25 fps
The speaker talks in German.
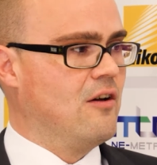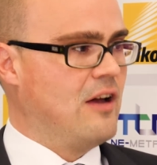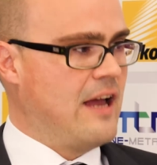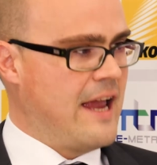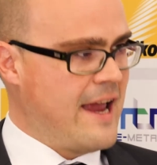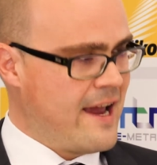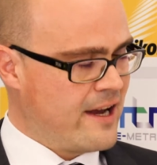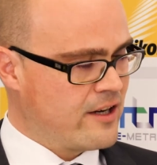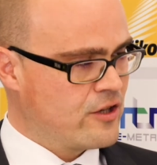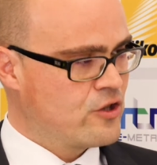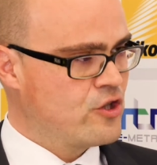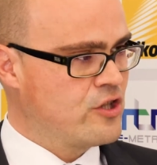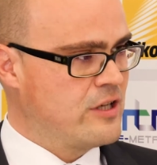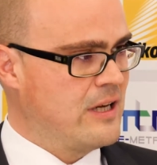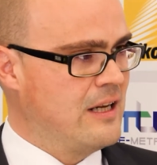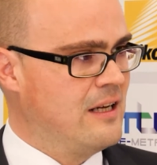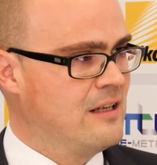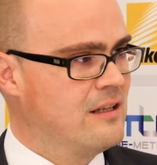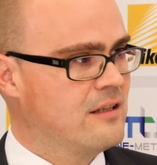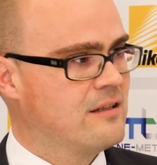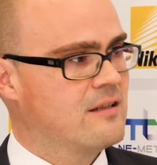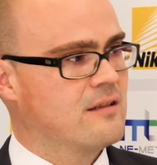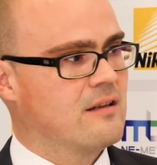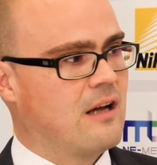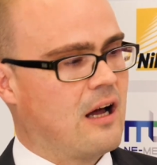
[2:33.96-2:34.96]

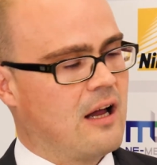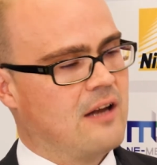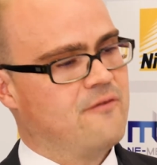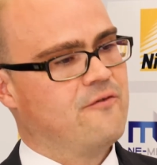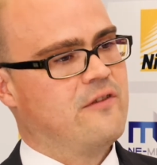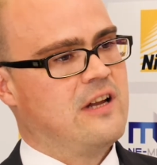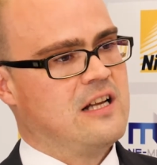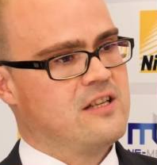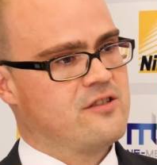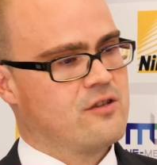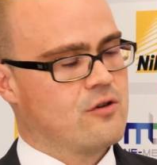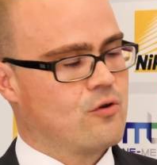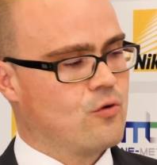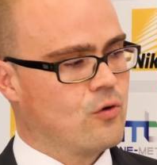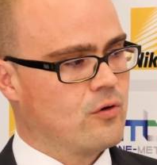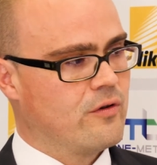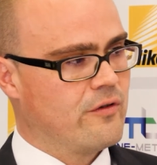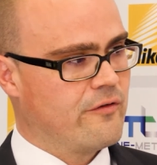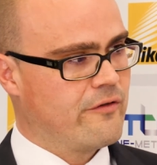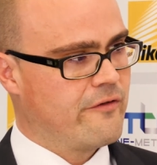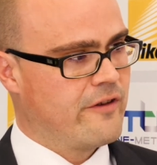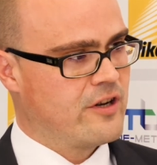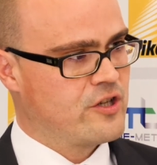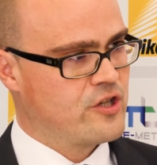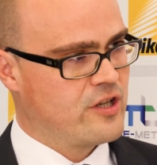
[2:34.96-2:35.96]
hergestellt, an welchen
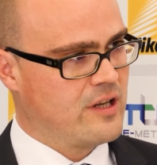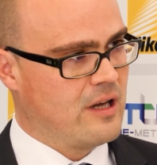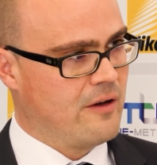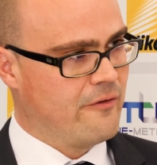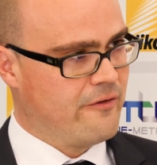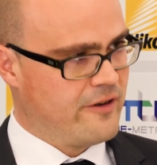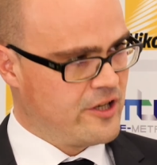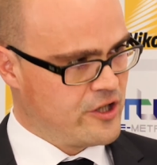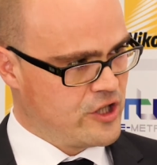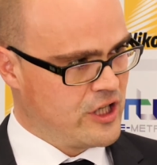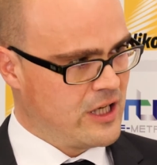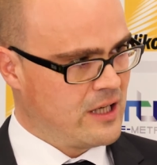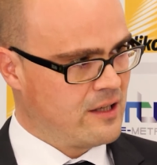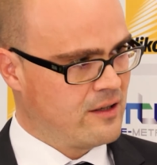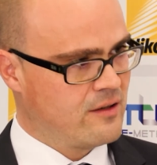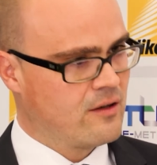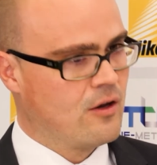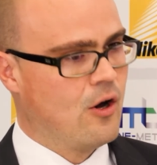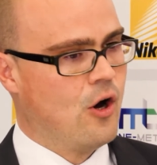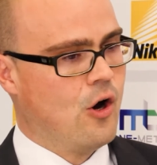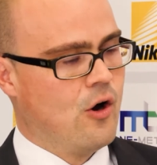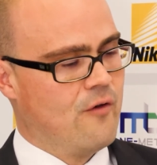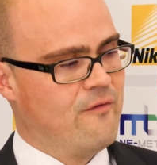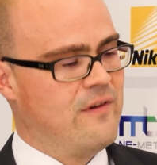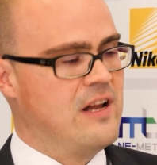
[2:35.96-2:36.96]
Kunden verschickt,
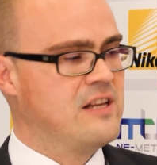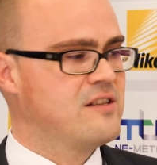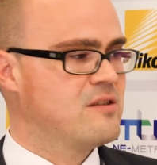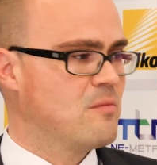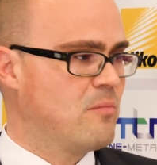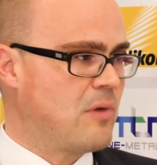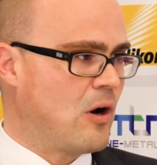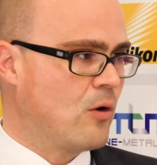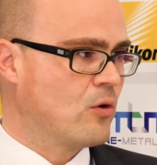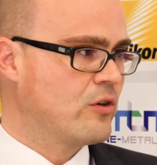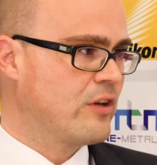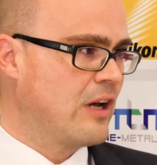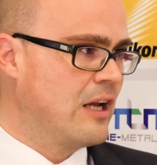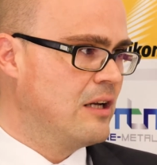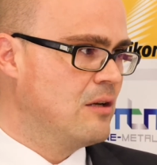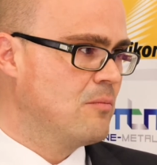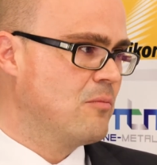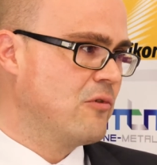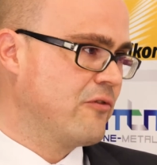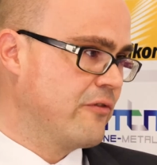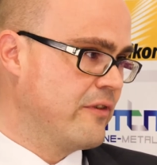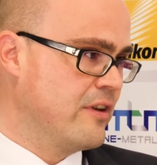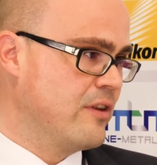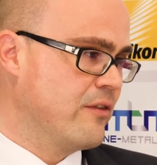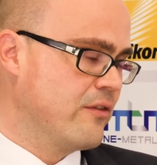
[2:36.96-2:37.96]
welche Bauteile
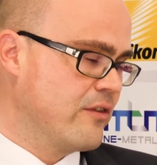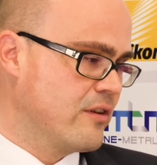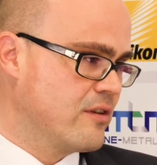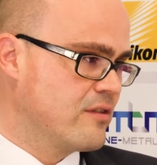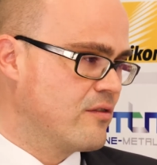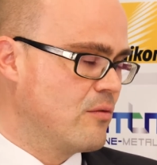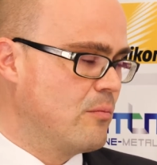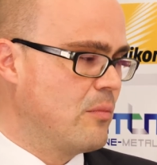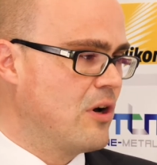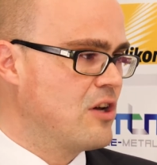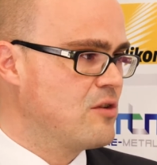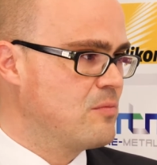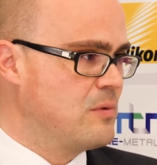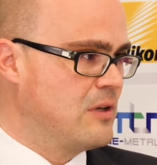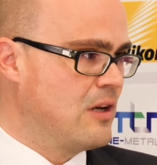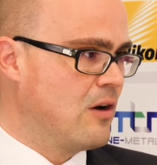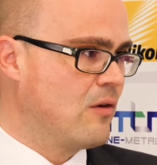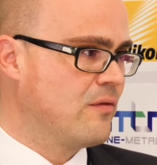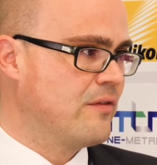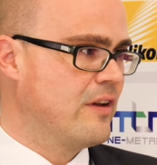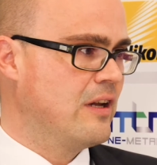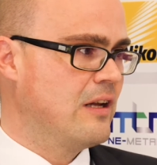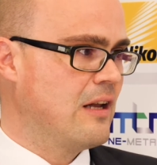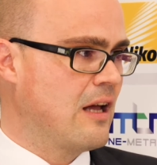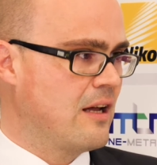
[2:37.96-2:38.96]
befinden sich zum Beispiel
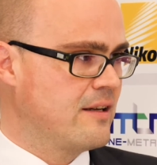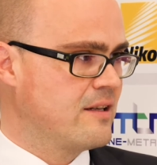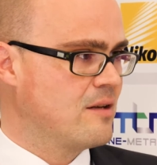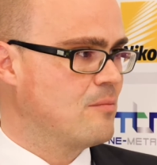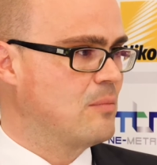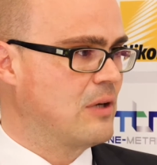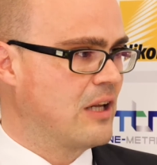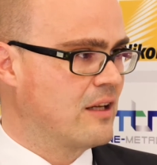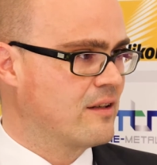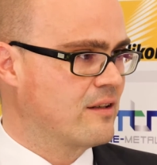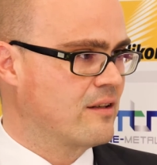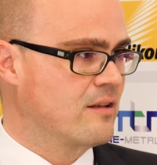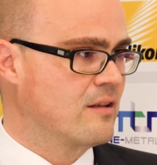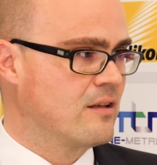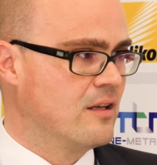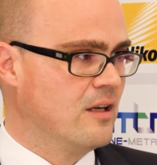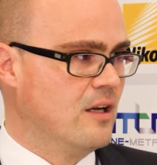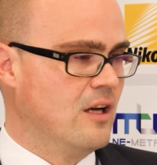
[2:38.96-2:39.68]
auf einer Leiterplatte.